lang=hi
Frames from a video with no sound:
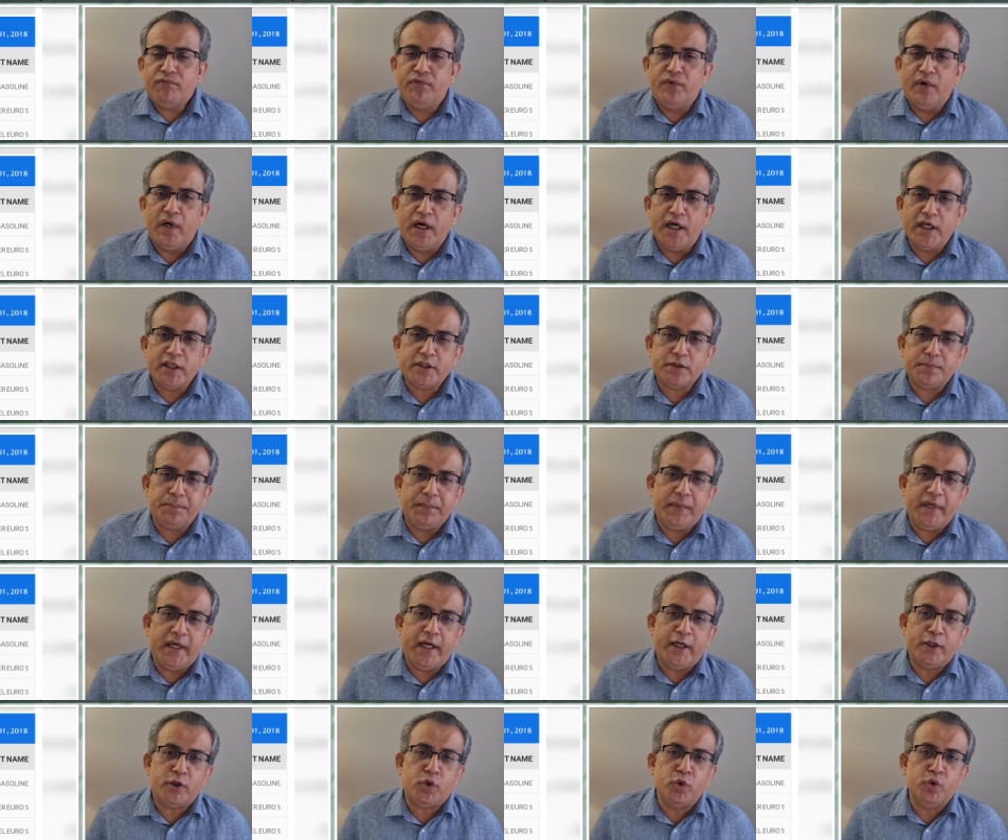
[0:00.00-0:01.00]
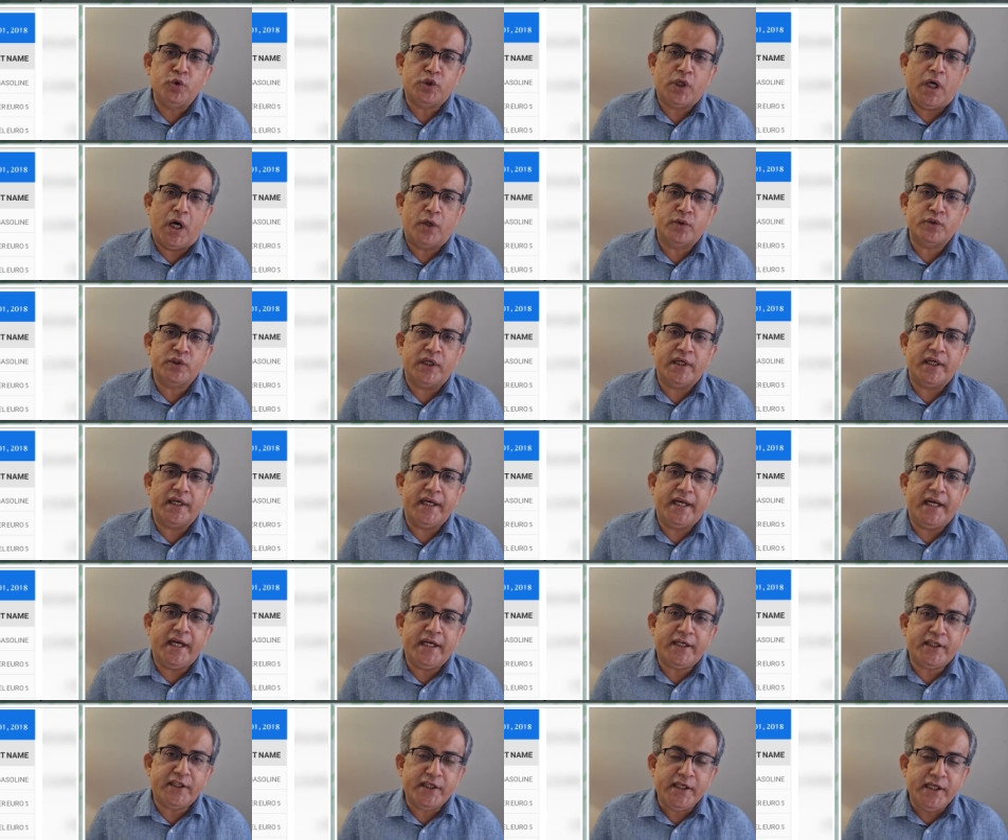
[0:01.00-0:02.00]
फर्स्ट मे
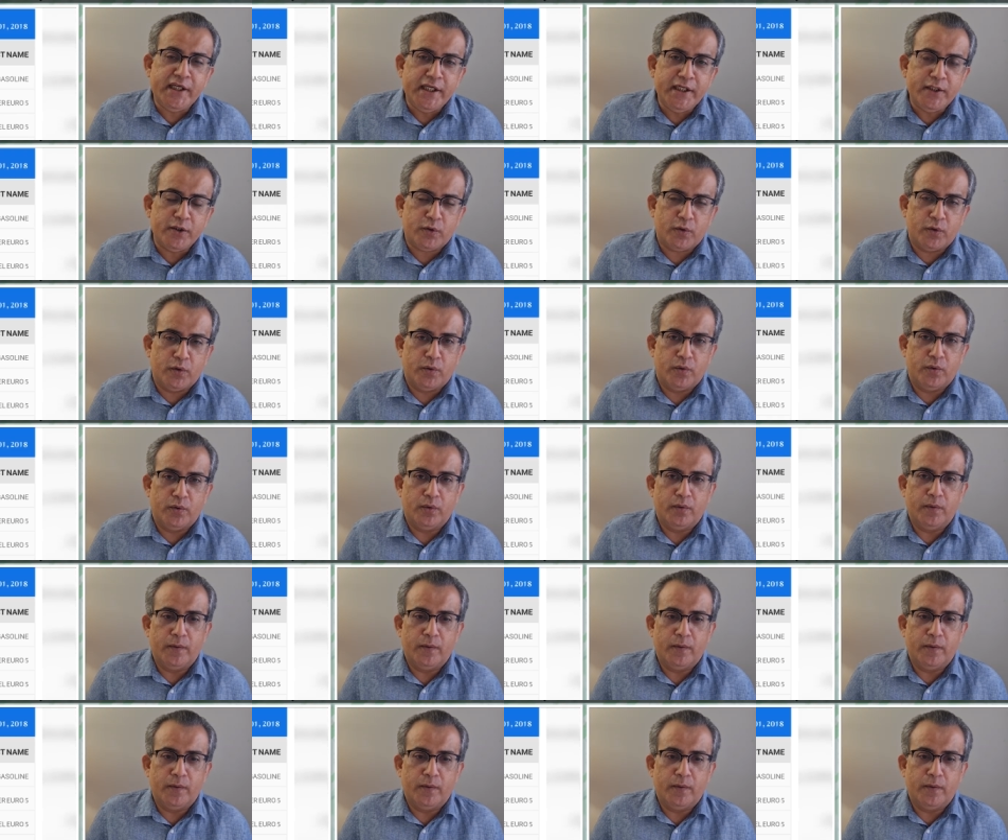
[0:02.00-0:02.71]
2018 को